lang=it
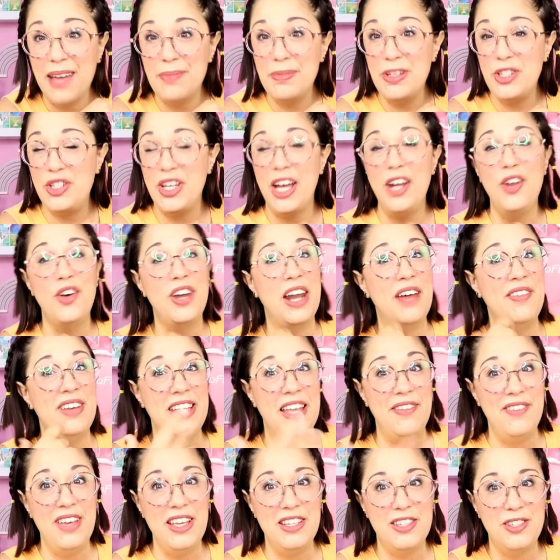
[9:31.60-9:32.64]
E amici, allora
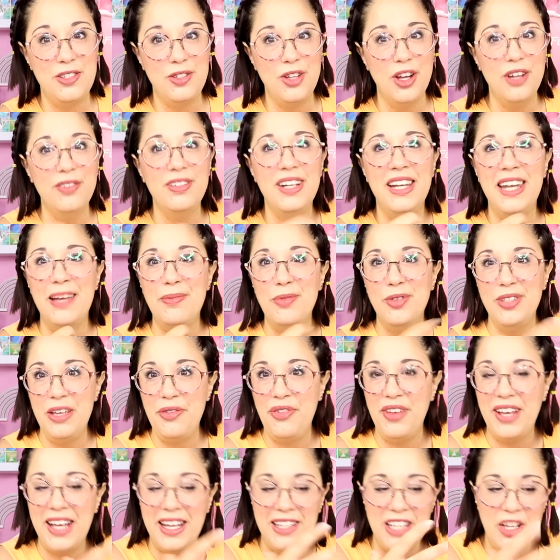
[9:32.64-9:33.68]
avete visto la
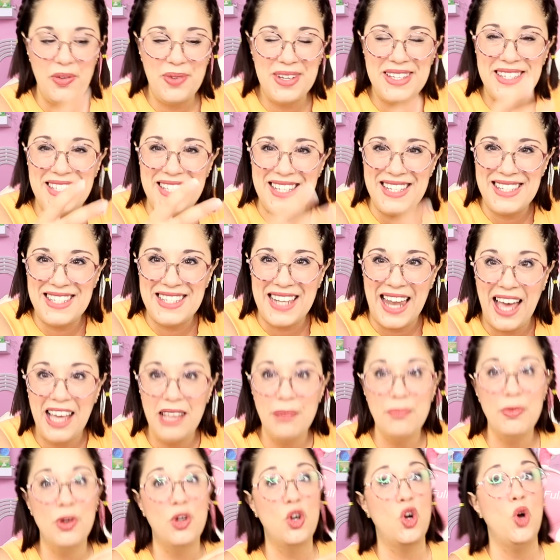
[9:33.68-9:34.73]
modifica di questi
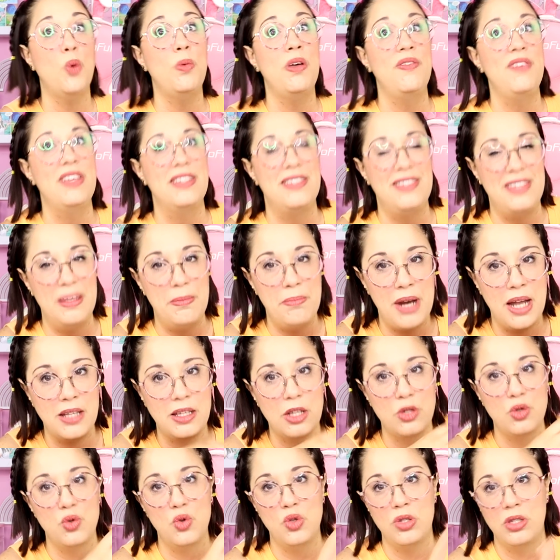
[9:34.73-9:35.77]
slime? Come vi è
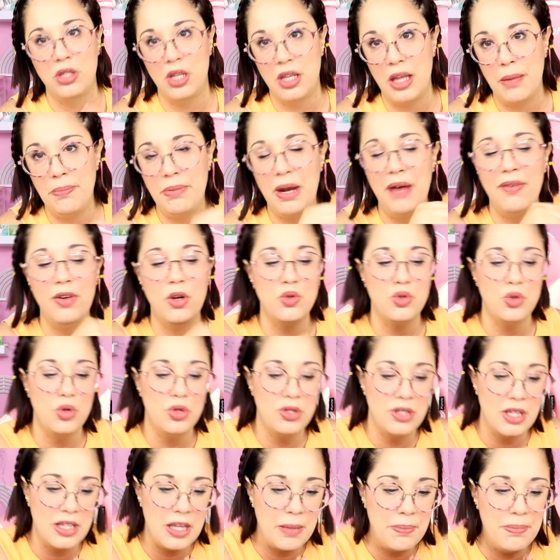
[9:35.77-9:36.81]
sembrata? Sono stata brava, non
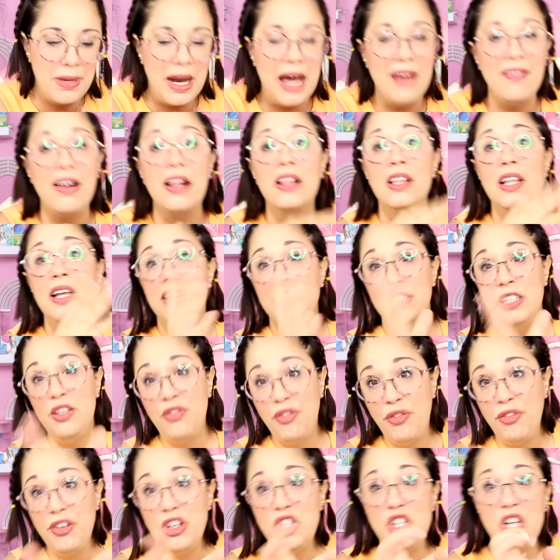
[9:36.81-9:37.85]
sono stata brava?
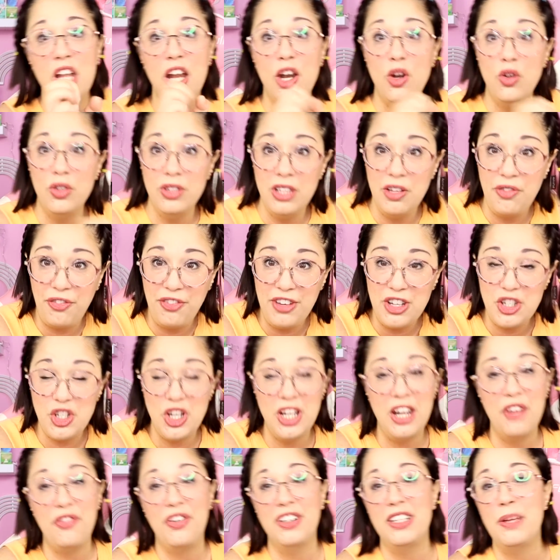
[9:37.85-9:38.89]
Difficile, non
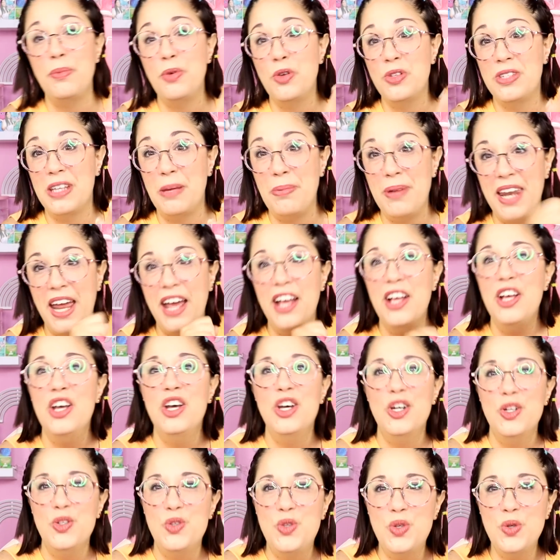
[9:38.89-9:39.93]
difficile? Fatemelo sapere
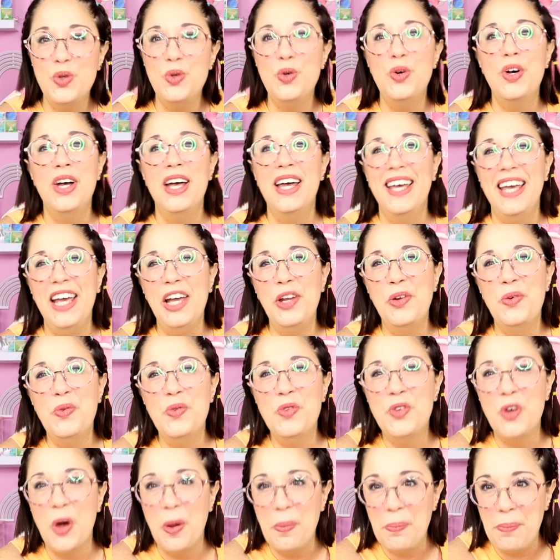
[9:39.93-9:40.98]
giù in
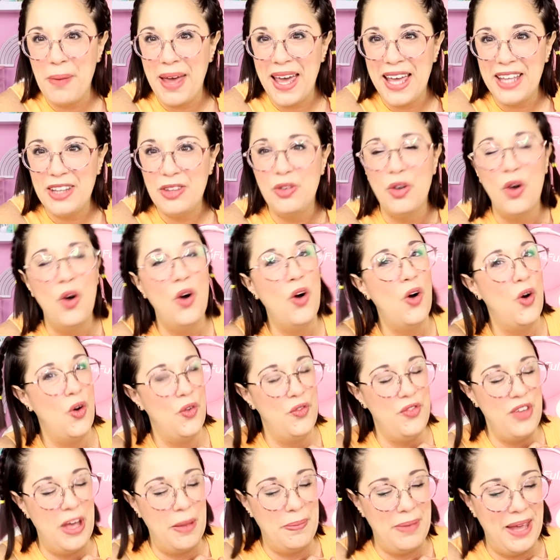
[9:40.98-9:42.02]
un commento,
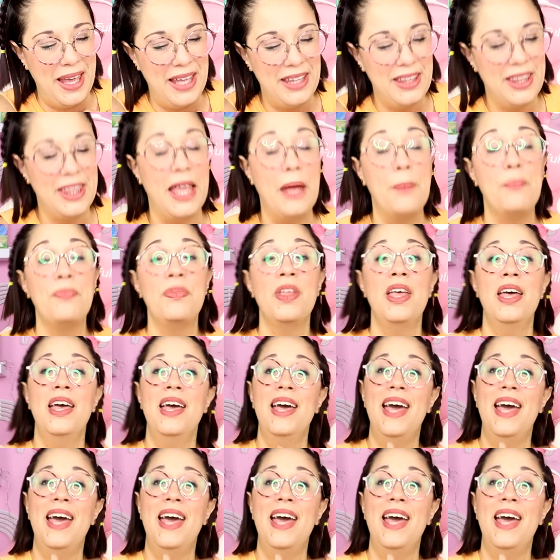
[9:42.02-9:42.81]
ovviamente.